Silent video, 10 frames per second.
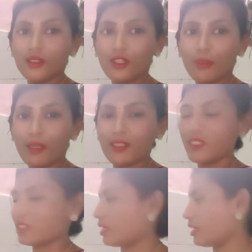సో
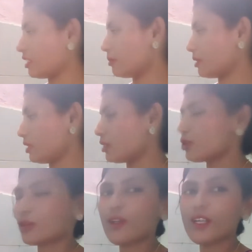ఇక్కడ వచ్చేసి
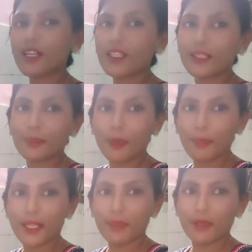ఇక్కడ నైట్కి వంట
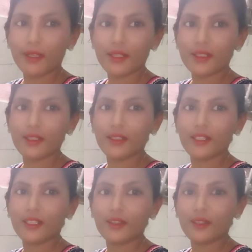కోసం అయితే పప్పు అయితే
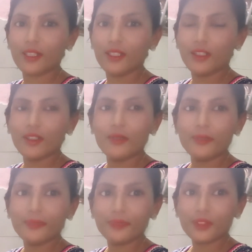చేస్తున్నానండి
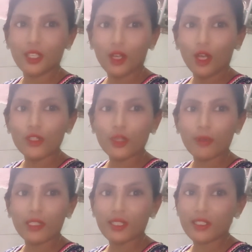
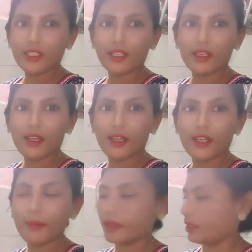సో కుక్కర్లతో పప్పు అయితే
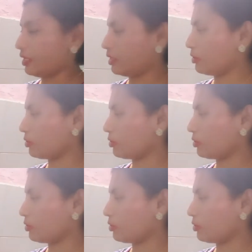పెట్టేశాను